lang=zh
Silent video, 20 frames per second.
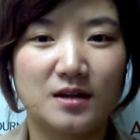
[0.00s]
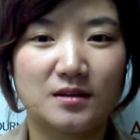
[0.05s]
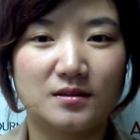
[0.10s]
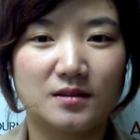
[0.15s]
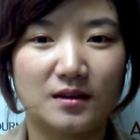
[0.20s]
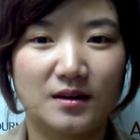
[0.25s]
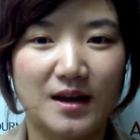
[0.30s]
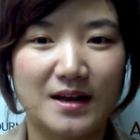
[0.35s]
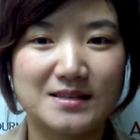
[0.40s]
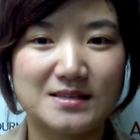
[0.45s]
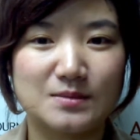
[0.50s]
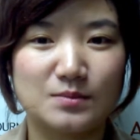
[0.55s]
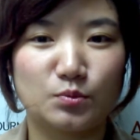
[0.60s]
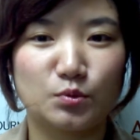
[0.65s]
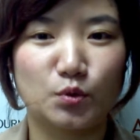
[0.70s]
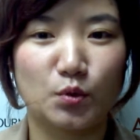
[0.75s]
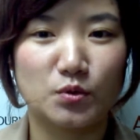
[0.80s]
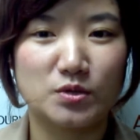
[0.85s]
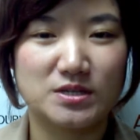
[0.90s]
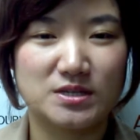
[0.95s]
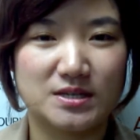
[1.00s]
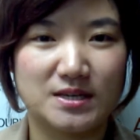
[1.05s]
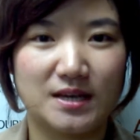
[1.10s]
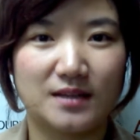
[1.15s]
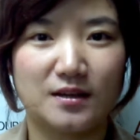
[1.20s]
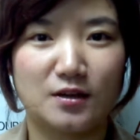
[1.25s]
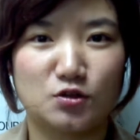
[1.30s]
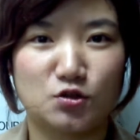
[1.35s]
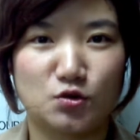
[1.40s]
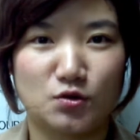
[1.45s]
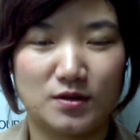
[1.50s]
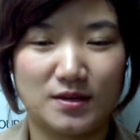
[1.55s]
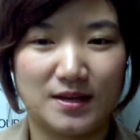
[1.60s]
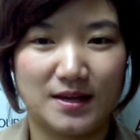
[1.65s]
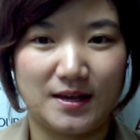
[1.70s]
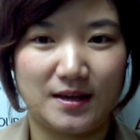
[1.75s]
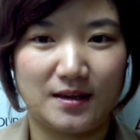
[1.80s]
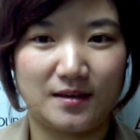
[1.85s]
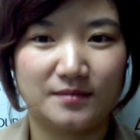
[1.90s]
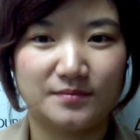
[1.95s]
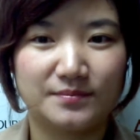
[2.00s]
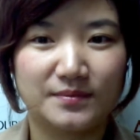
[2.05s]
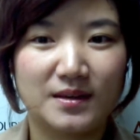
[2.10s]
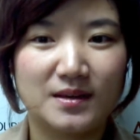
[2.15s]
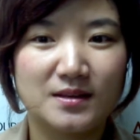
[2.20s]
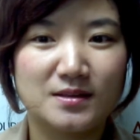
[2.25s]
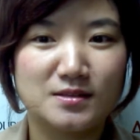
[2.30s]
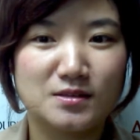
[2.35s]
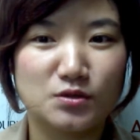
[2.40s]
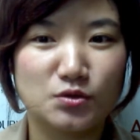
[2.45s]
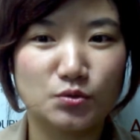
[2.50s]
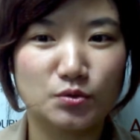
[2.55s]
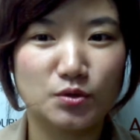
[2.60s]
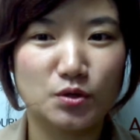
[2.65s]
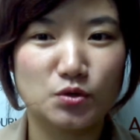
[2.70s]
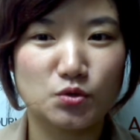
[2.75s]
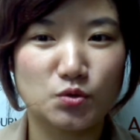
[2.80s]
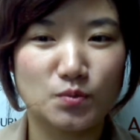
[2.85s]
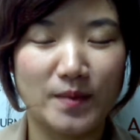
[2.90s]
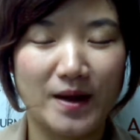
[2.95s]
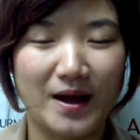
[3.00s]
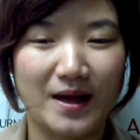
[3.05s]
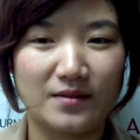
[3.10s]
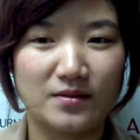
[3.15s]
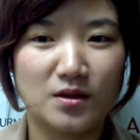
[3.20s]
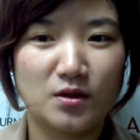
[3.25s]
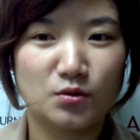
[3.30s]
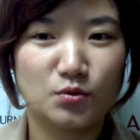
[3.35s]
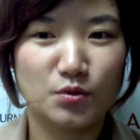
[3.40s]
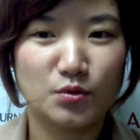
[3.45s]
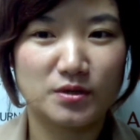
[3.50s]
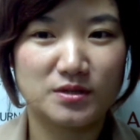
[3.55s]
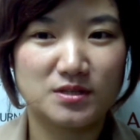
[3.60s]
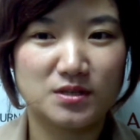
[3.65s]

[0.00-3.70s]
等来自不同职业的群体。此书的出版，对